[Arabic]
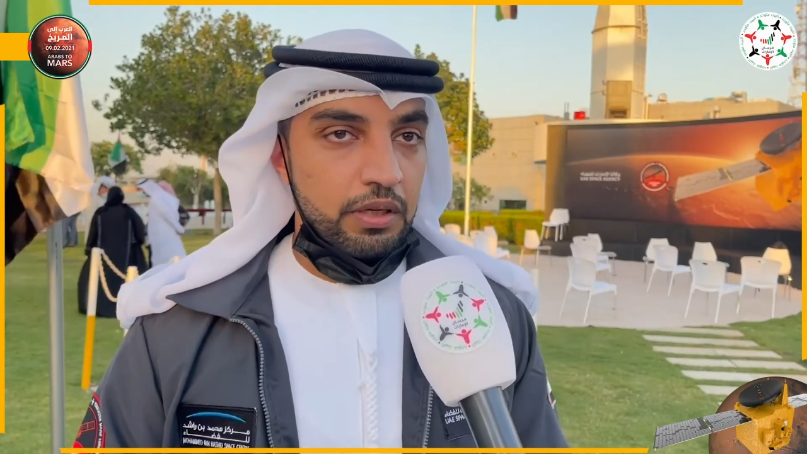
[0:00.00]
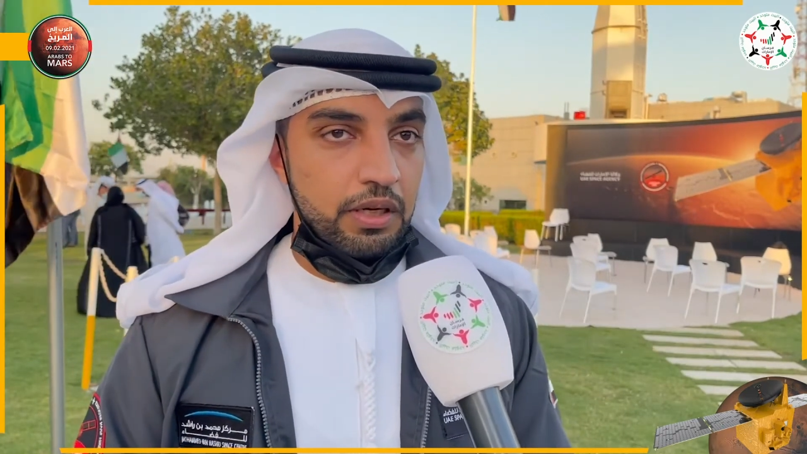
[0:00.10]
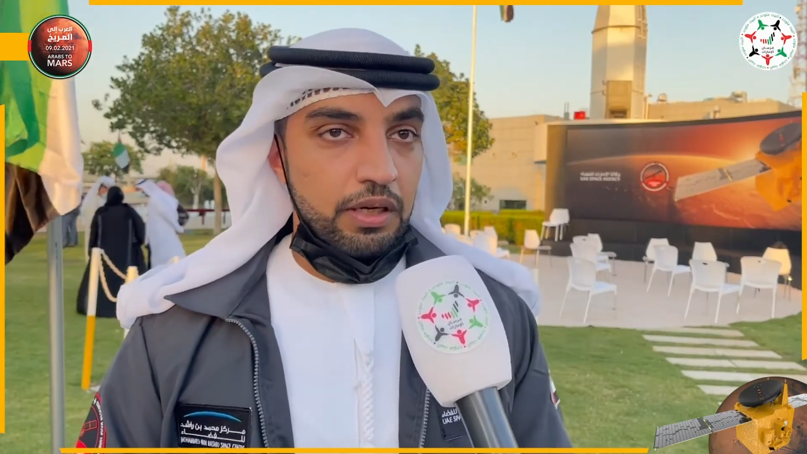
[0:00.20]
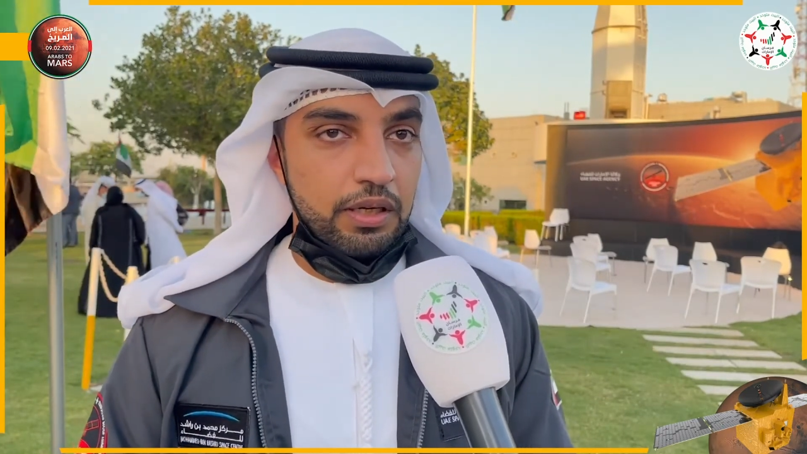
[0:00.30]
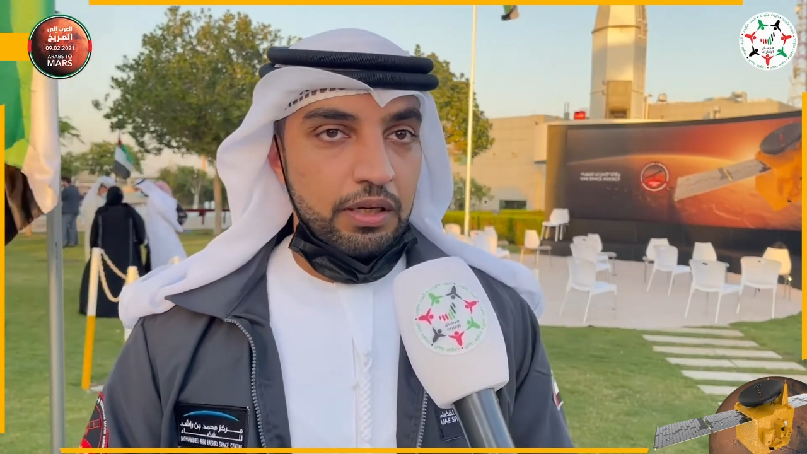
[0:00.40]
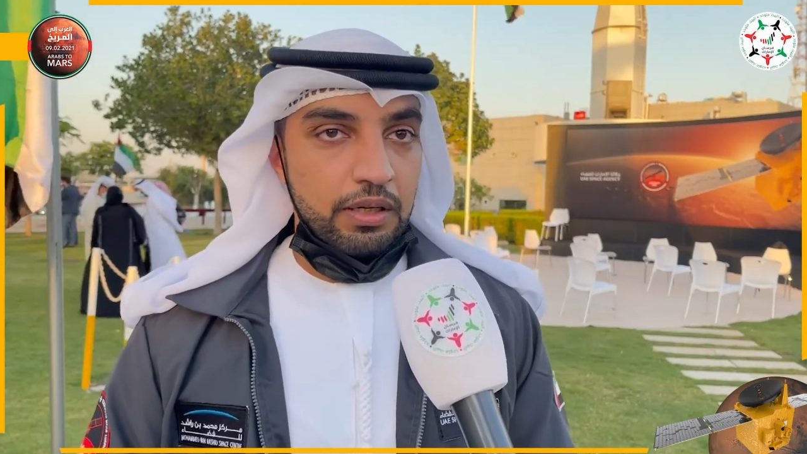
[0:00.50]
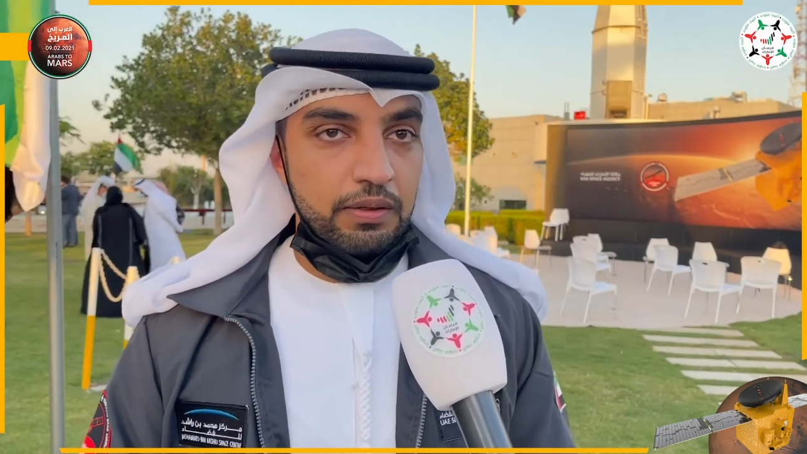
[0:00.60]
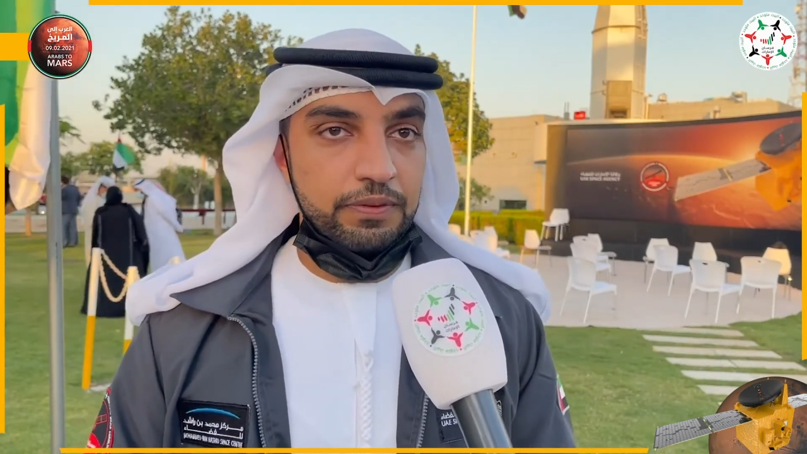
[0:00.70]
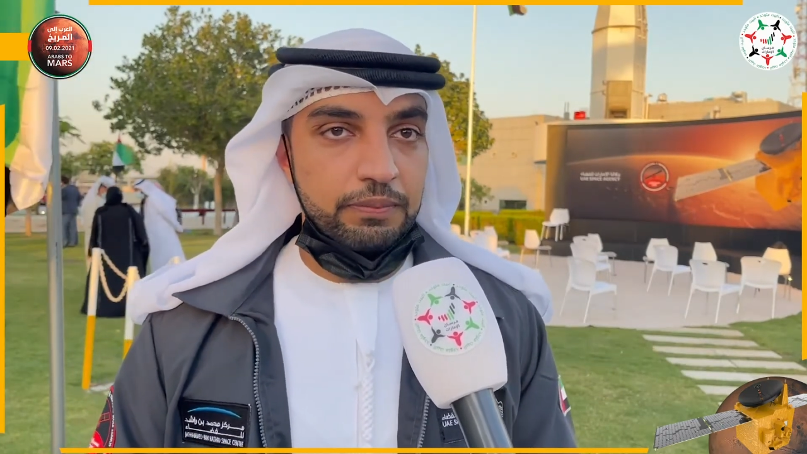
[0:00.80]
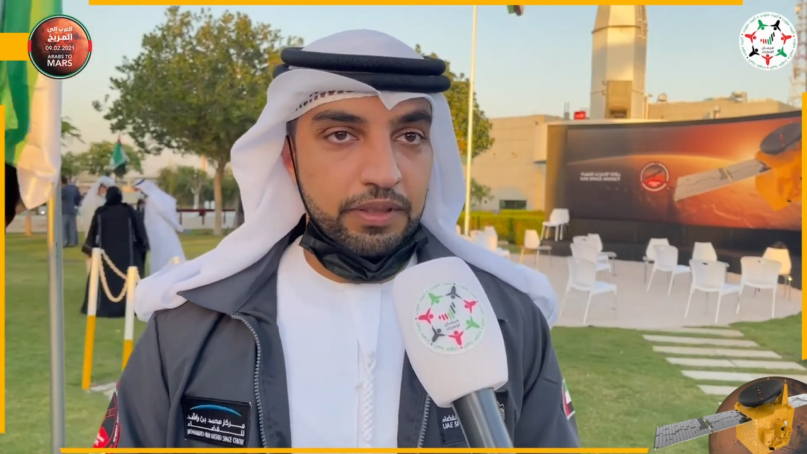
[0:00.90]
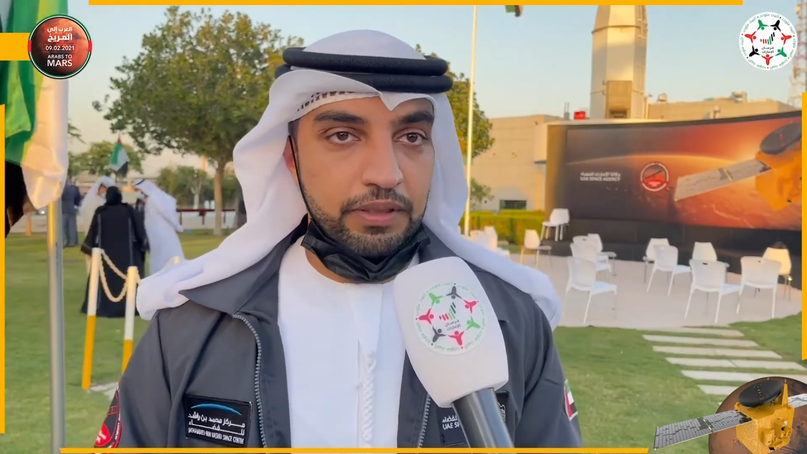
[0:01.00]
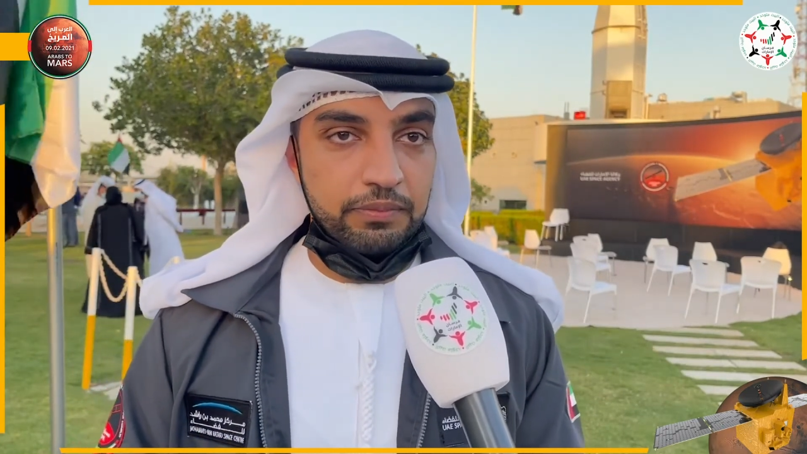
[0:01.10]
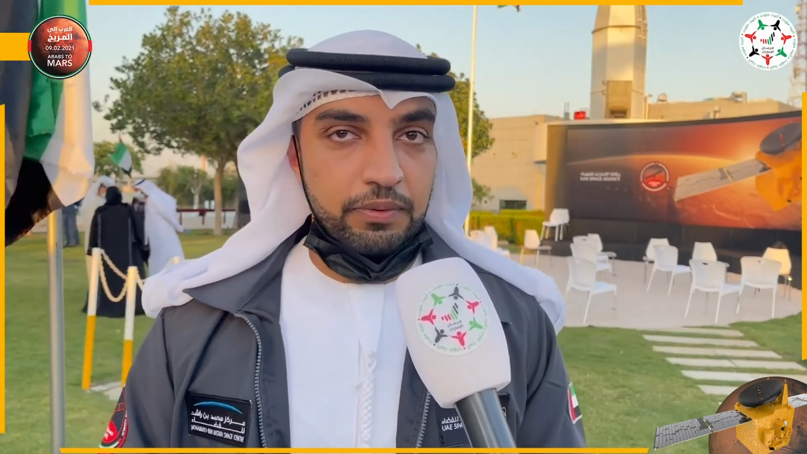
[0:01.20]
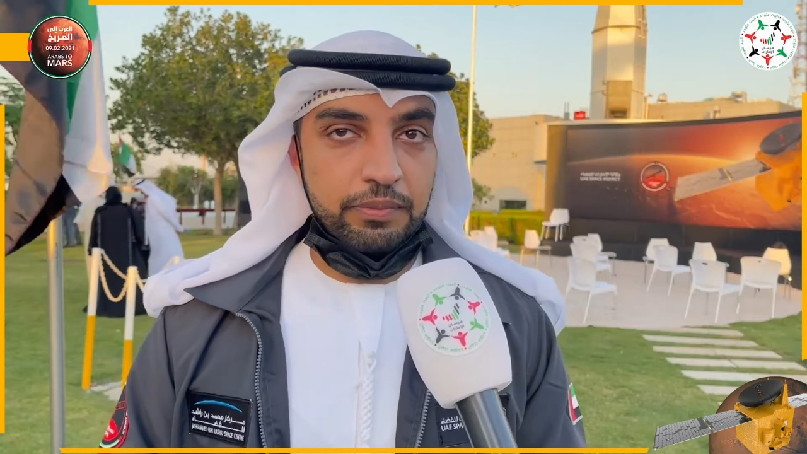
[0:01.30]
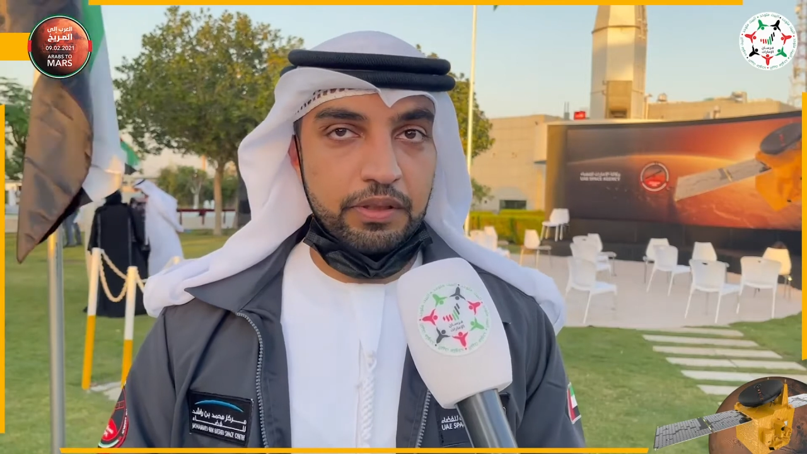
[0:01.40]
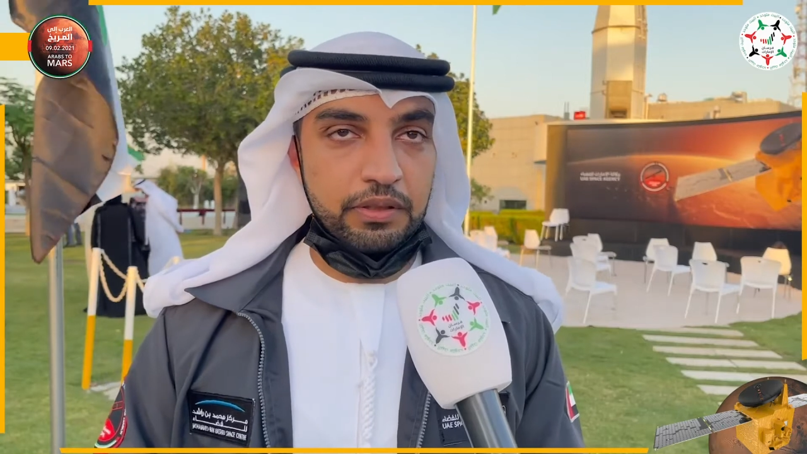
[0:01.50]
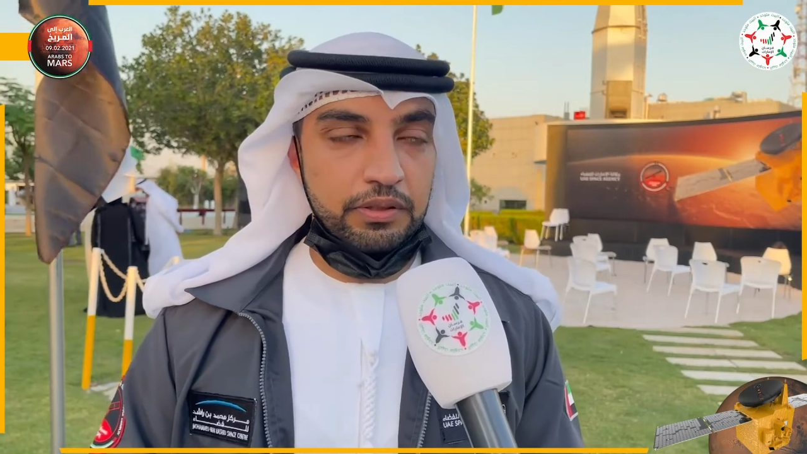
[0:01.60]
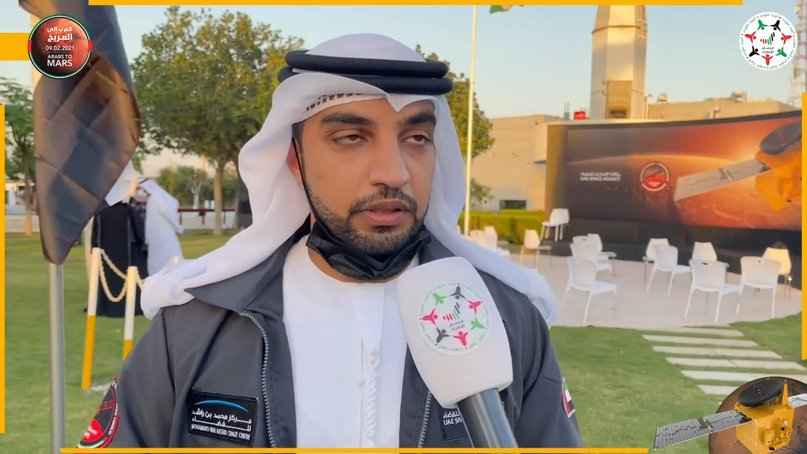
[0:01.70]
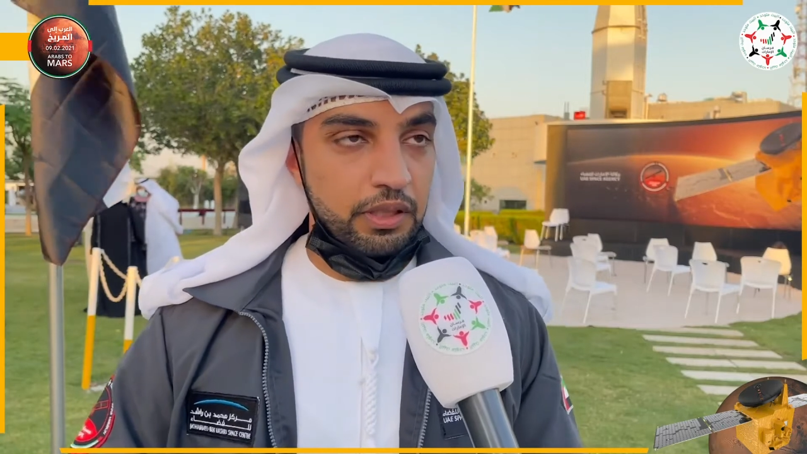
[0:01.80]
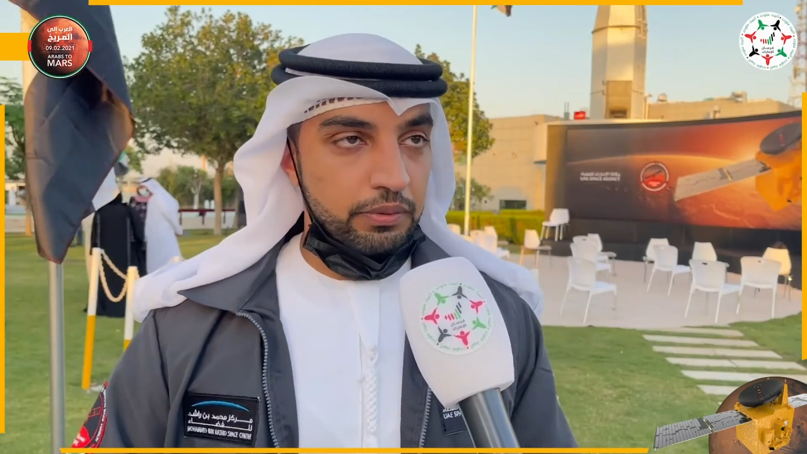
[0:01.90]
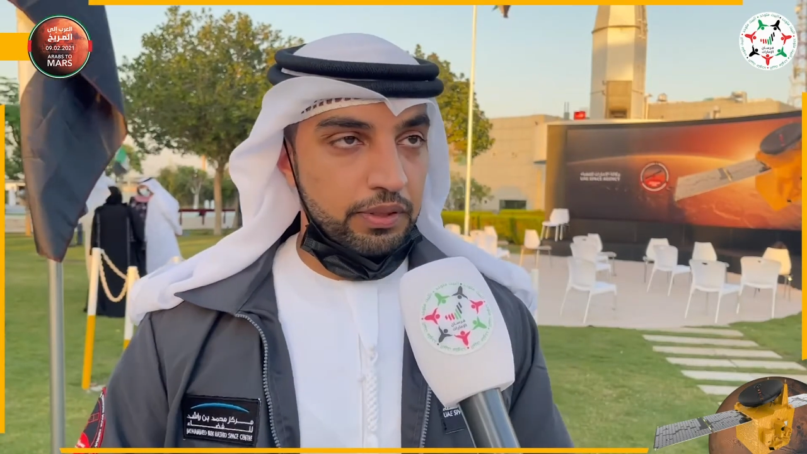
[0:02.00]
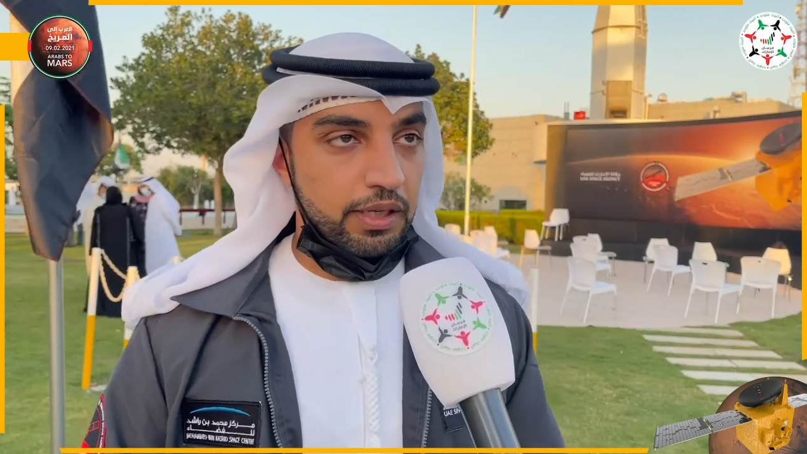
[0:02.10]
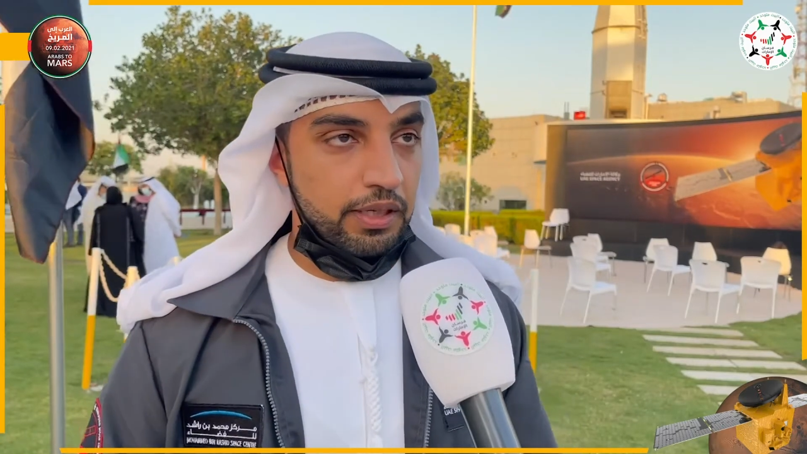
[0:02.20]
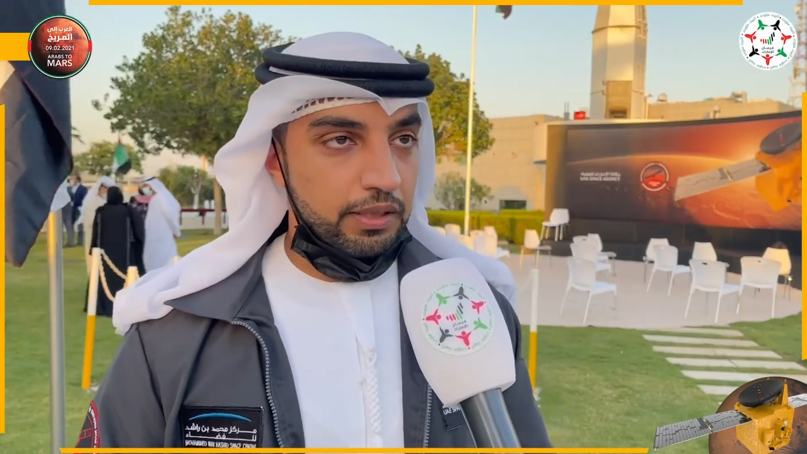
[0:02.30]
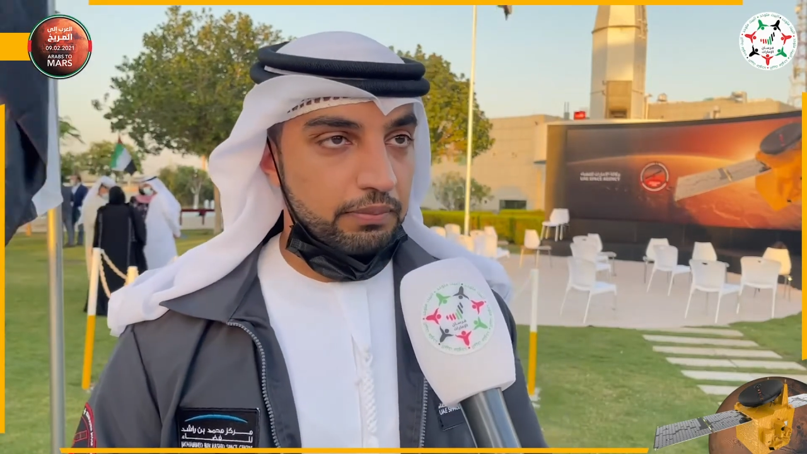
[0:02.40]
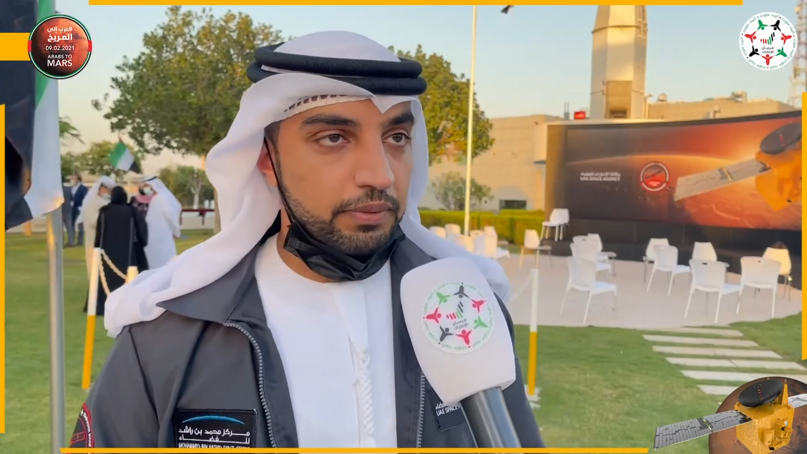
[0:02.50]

آه، في مركز محمد راشد او العالم